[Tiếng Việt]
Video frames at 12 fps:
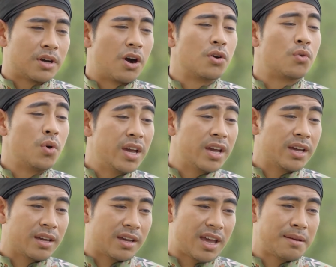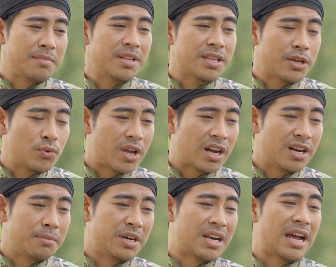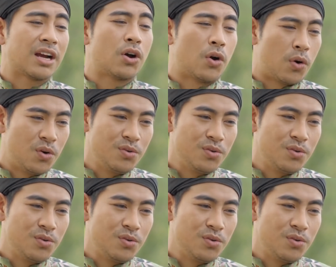Còn khuya em mới chịu nhận là mình đang